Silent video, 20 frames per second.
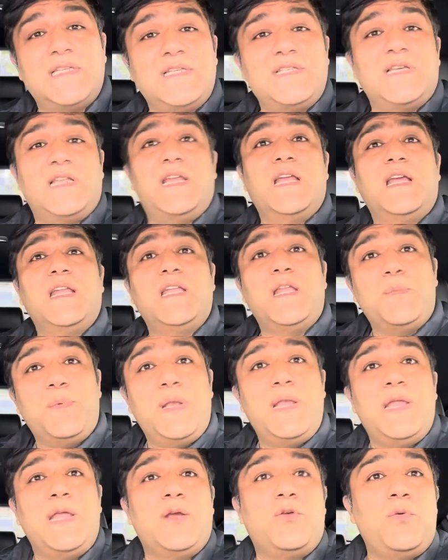ये चल रहा है कि
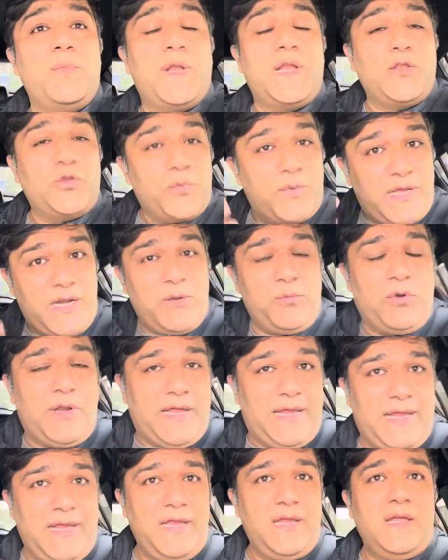डबल ए को मैंने दोबारा
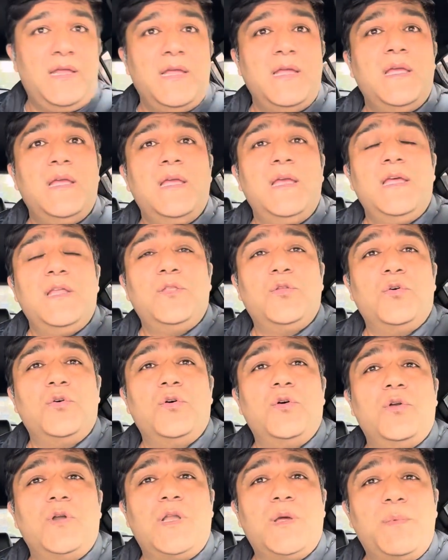बुलाया तो
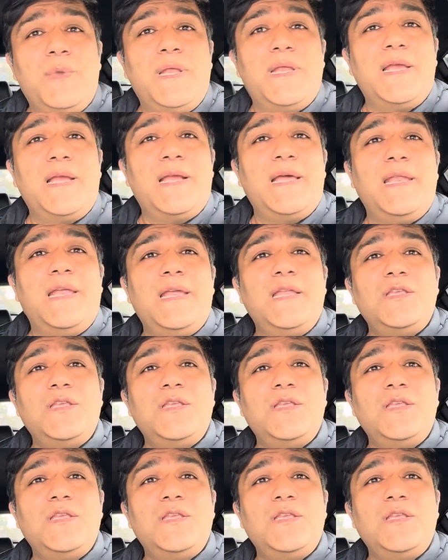डबल ए क्या करेगी